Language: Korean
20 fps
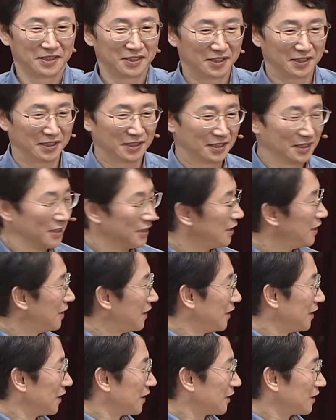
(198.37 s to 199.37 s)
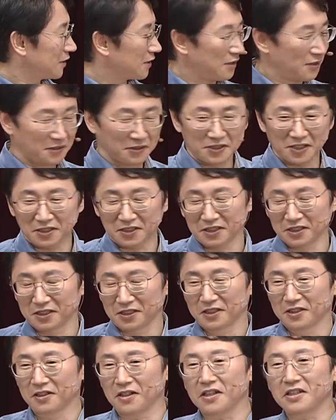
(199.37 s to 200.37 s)
예. 그래서
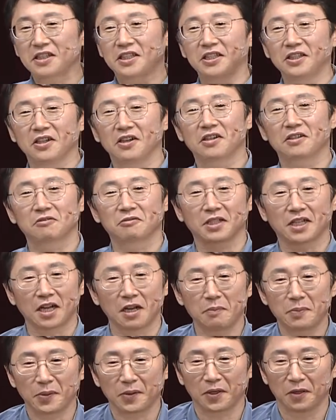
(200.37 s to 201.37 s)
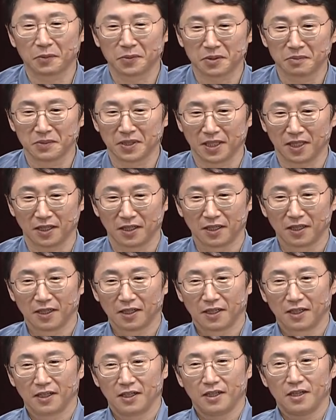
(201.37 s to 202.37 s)
어쨌든 그런 기억을 우리가 할 필요가 없습니다.
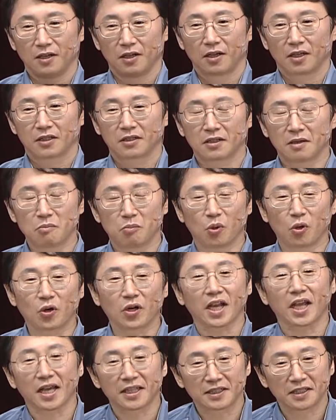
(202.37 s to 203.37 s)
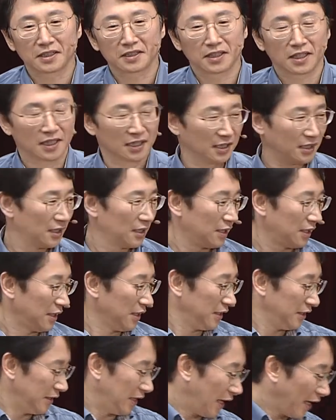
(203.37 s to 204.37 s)
그럼 뭘 해야 되느냐?
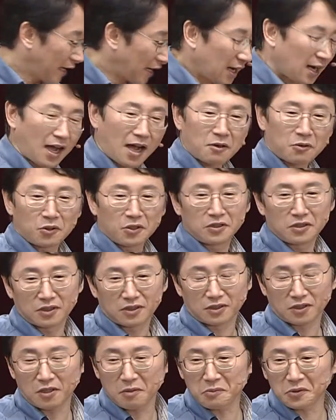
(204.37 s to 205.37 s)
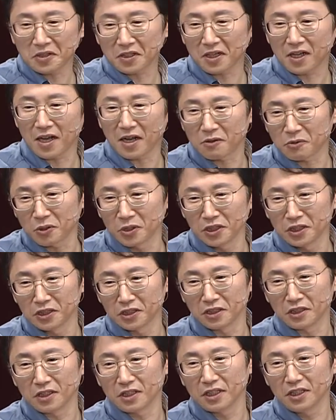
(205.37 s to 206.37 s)
얘가 갖고 있는 컴퓨터가 갖고
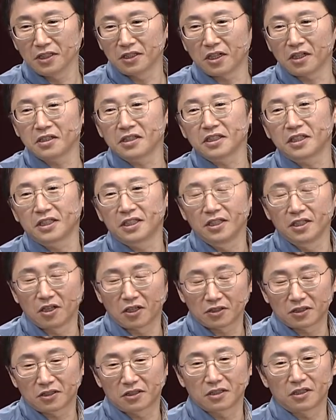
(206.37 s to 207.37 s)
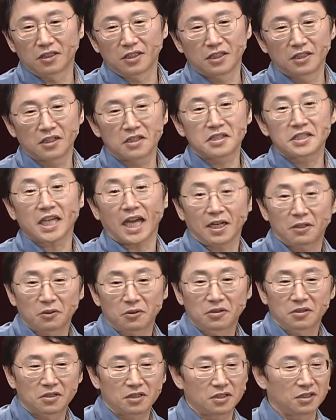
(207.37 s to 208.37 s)
있는 이런 기억들, 이런
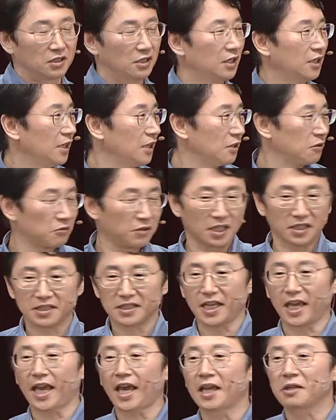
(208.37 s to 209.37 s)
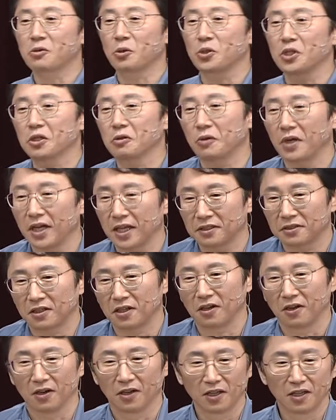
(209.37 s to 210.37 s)
자료들을 우리가
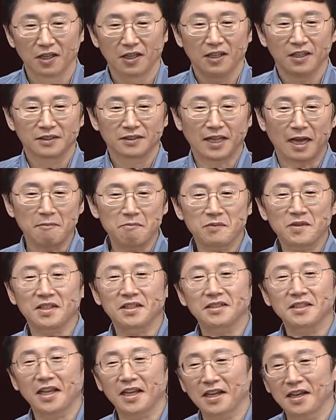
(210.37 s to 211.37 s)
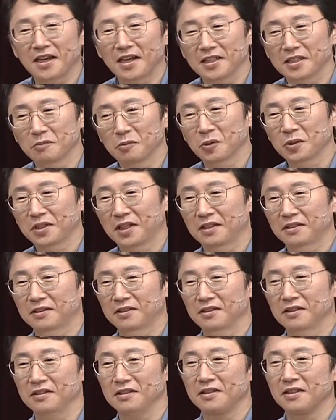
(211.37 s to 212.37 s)
재조직화해서 남들이 생각하지
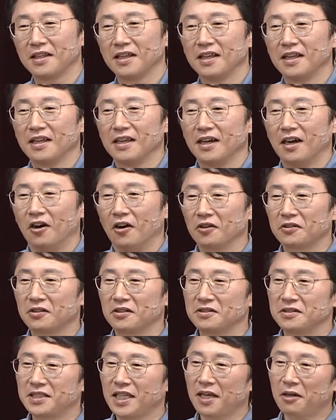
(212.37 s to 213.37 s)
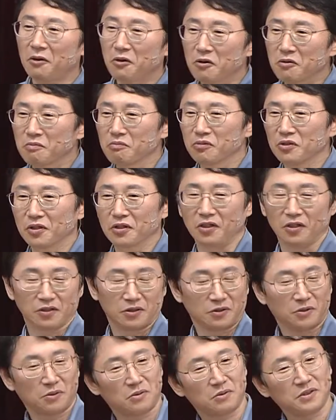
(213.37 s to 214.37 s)
못했던 어떤 새로운
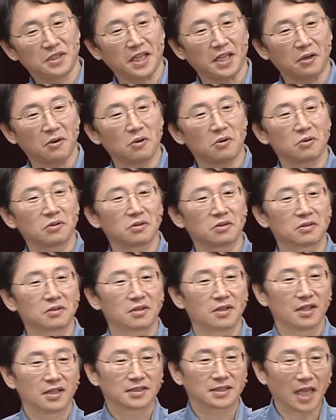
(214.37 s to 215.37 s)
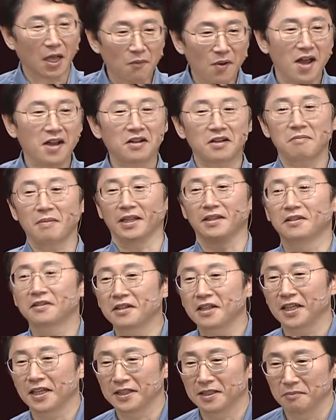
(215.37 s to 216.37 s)
물건 또는 새로운 상황을
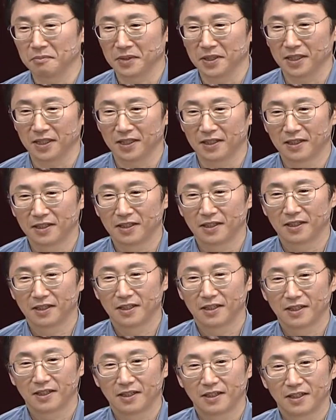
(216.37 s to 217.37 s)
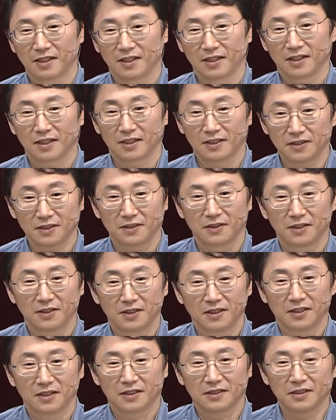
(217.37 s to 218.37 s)
만들어내야 됩니다. 그죠?
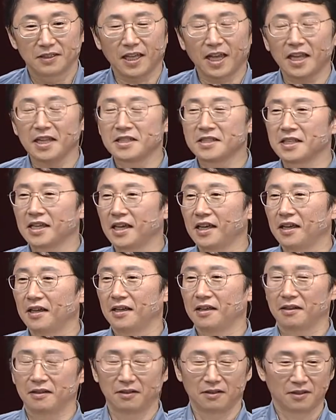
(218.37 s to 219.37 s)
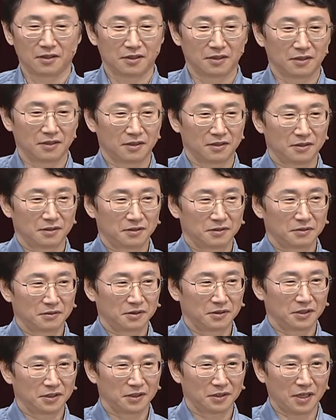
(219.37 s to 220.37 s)
그게 이제 어,
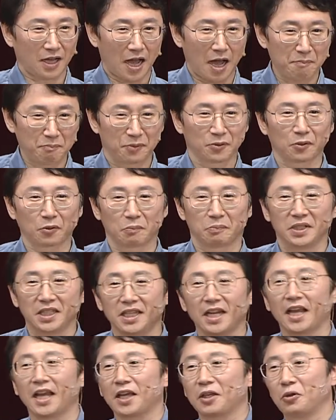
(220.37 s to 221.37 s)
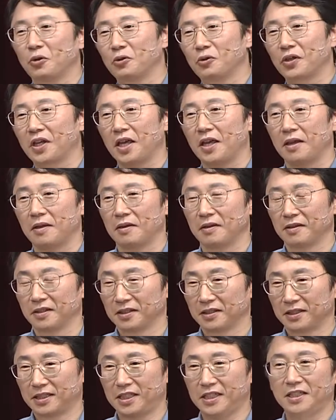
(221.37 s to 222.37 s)
앞으로 미래의 교육의
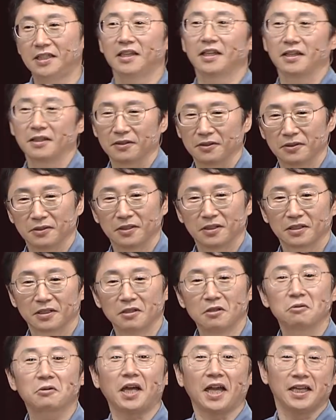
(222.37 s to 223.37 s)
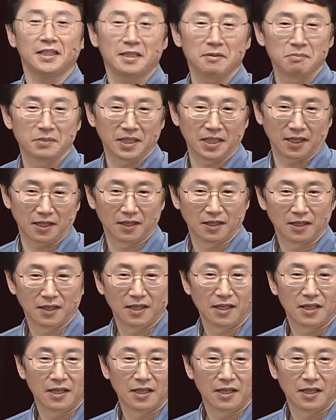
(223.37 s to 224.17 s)
길이에요. 글로 가야 됩니다.